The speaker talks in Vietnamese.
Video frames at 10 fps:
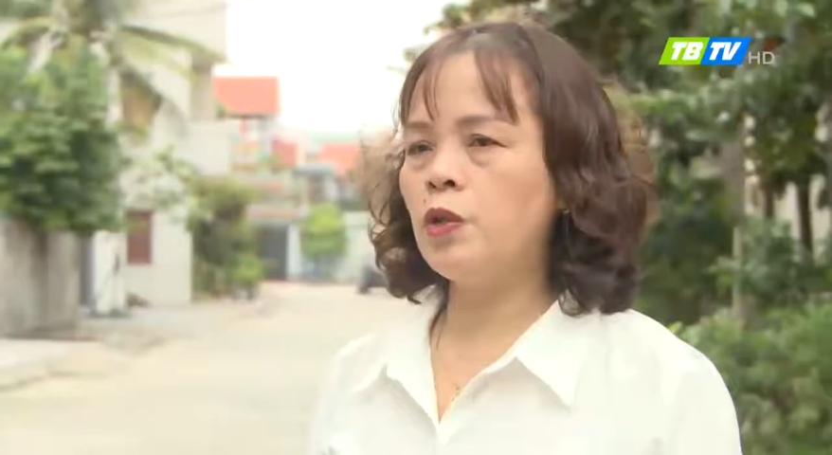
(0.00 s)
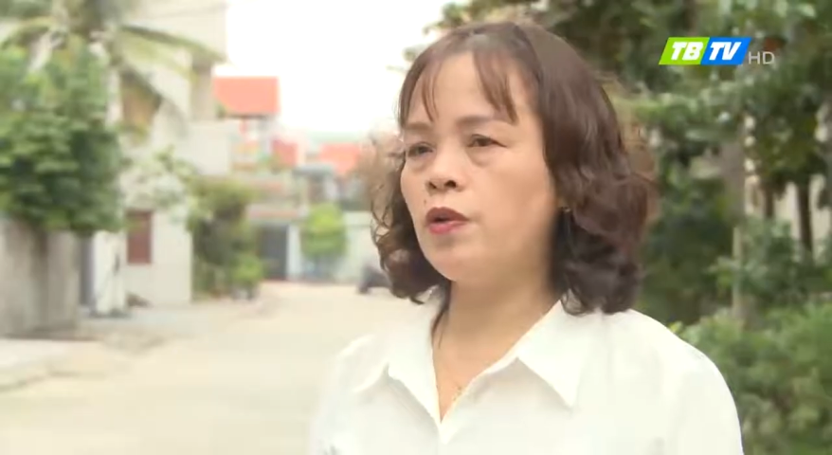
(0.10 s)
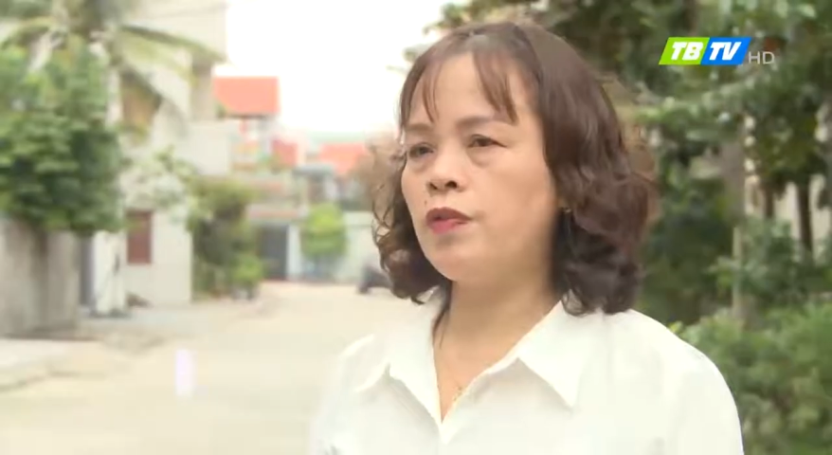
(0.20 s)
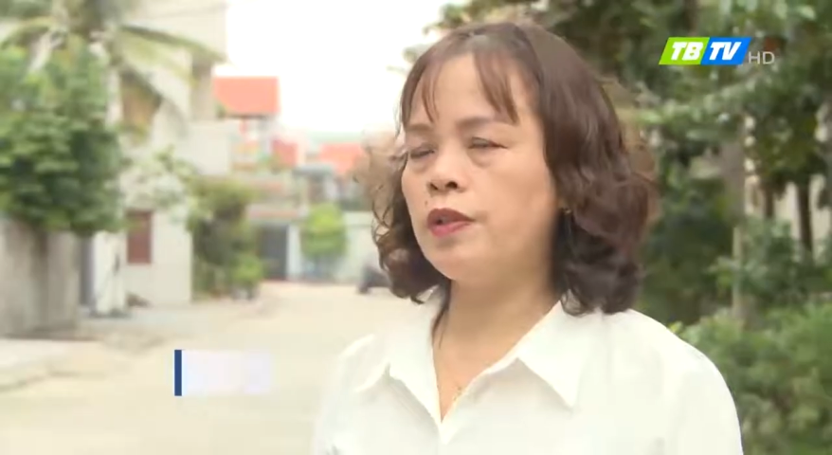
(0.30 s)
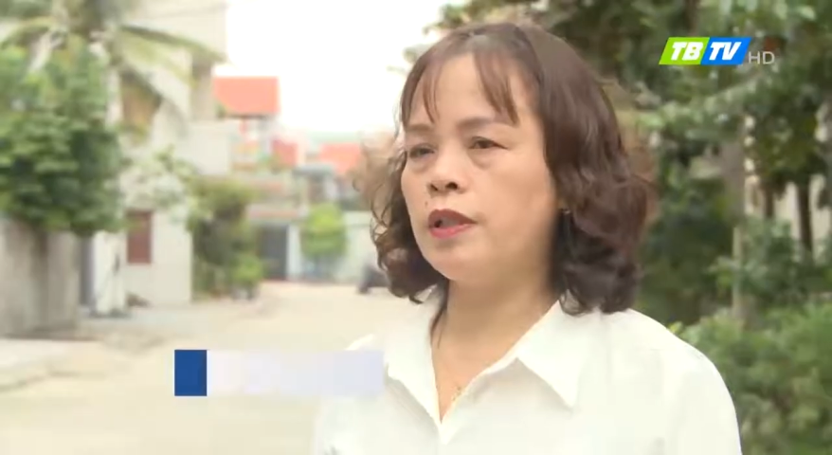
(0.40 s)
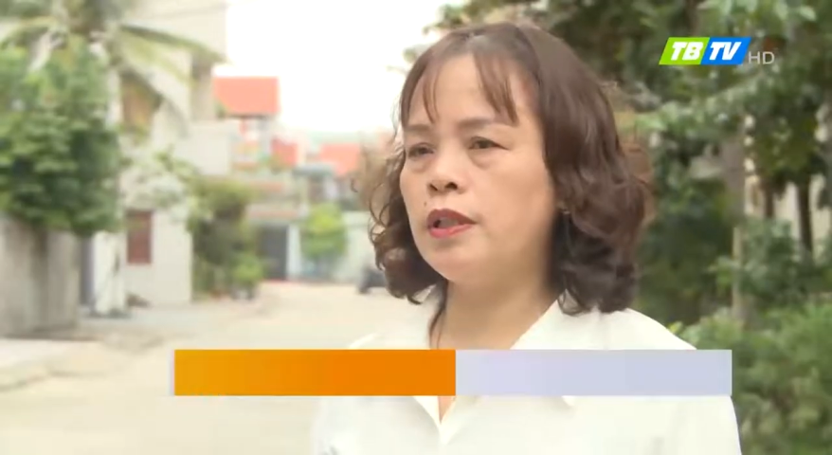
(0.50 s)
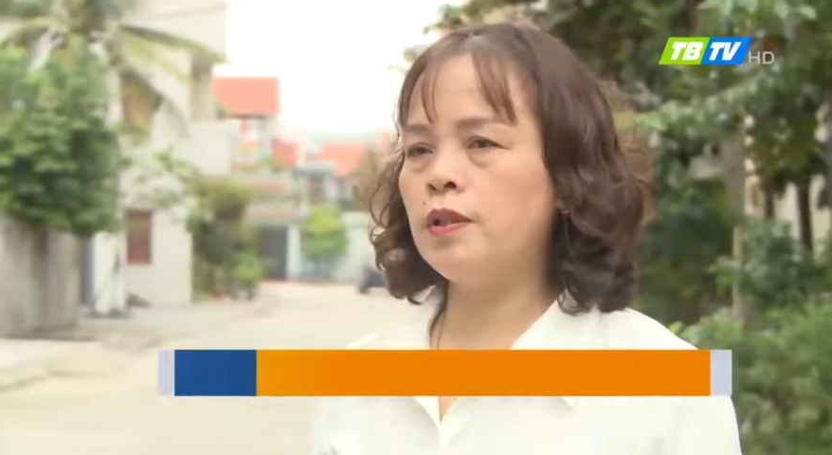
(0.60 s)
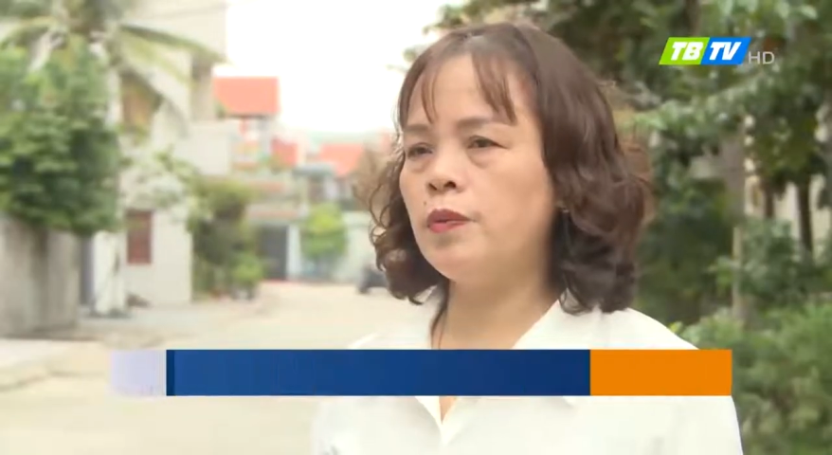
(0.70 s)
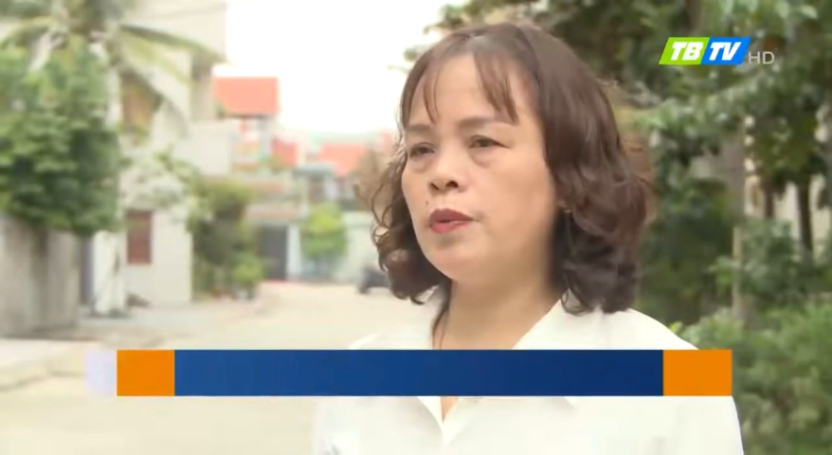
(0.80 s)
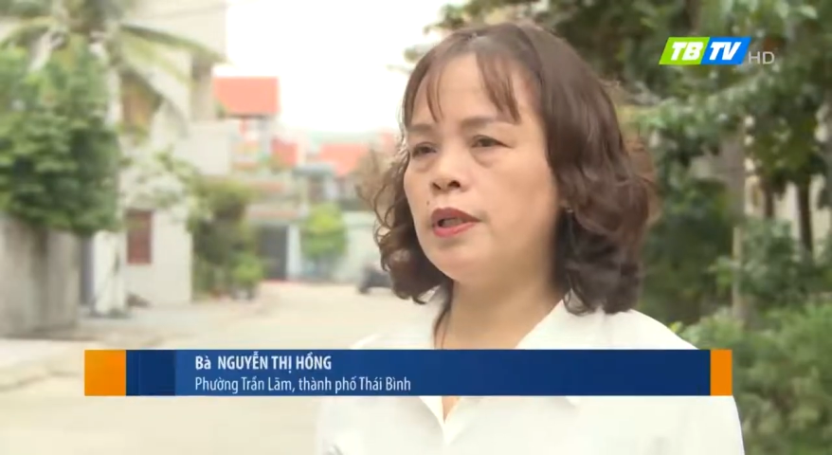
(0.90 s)
Chùa Phụ Nữ
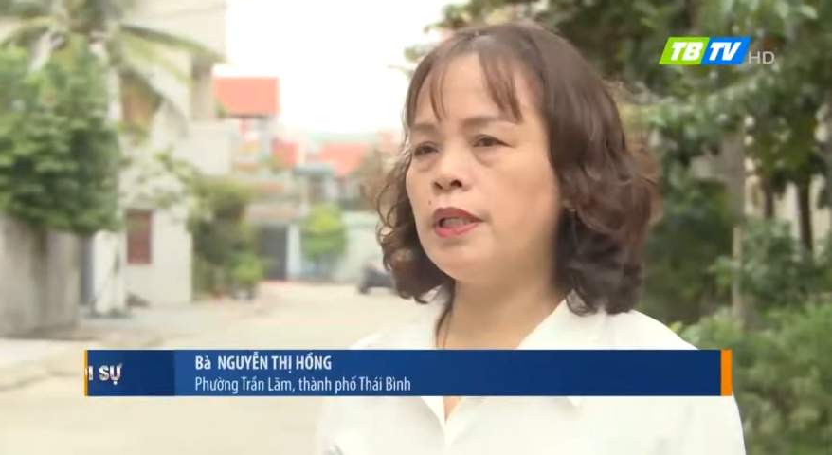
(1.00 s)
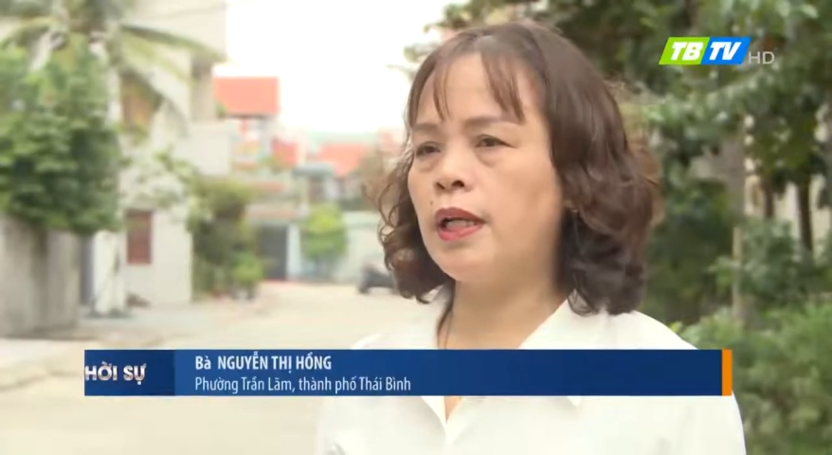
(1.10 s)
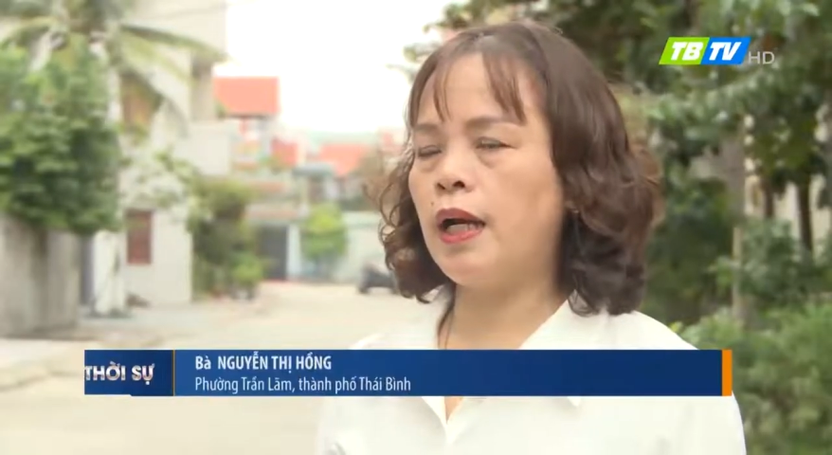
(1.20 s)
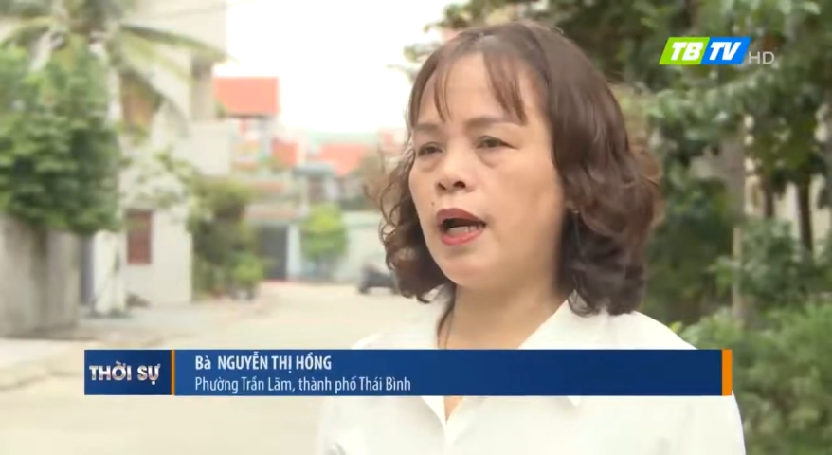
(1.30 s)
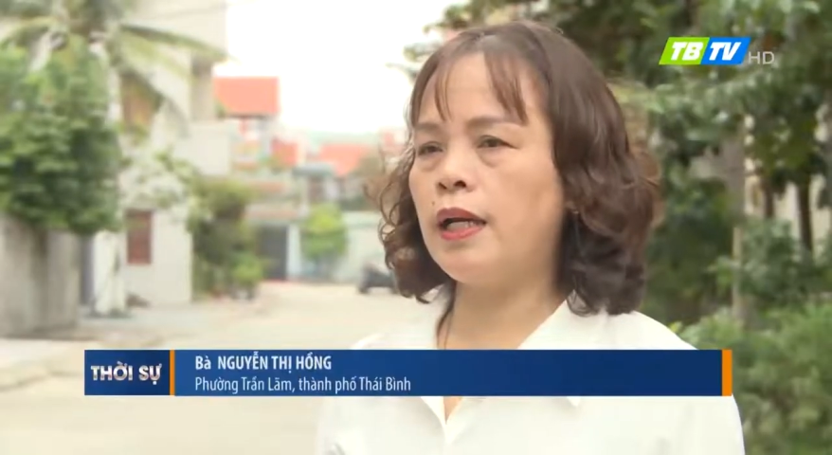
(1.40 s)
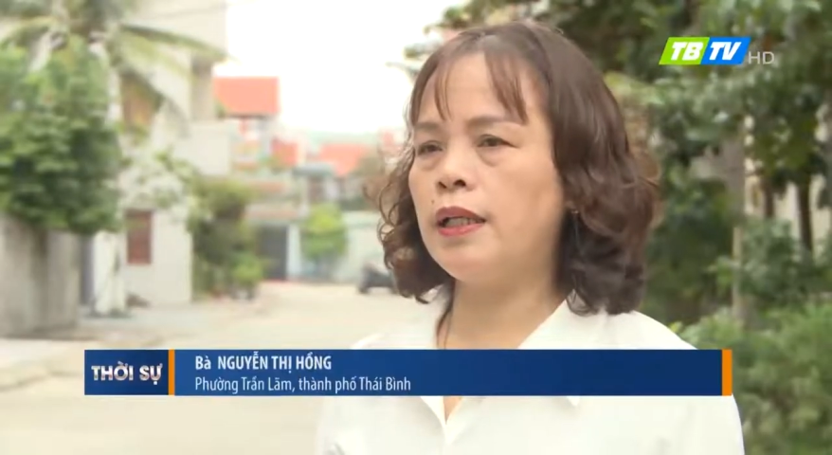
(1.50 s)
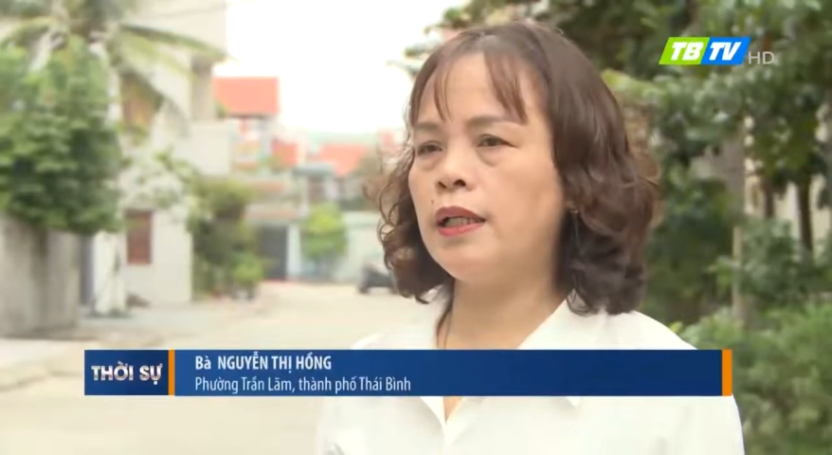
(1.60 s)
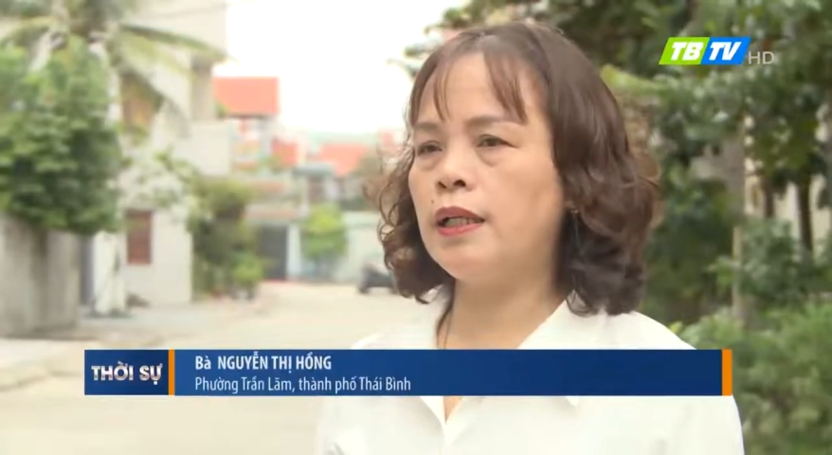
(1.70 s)
cũng triển khai đến